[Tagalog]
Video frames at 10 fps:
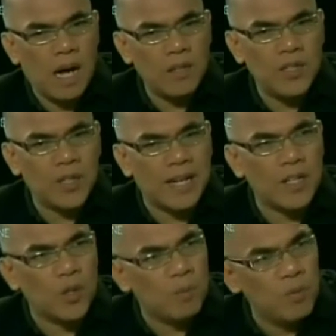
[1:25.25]
how did you
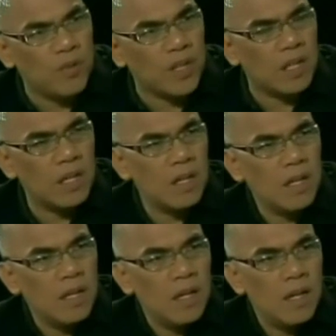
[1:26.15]
get into the movie?
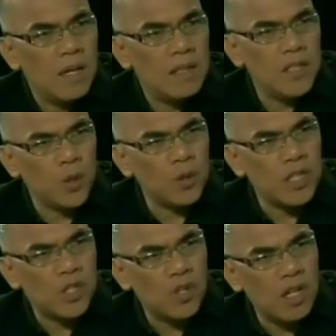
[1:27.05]
Did you
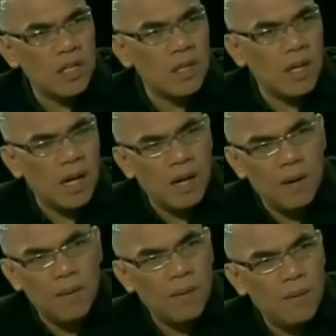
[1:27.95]
audition?
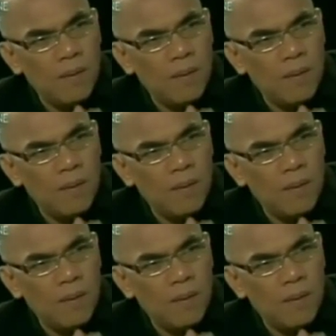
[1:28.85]
Uh,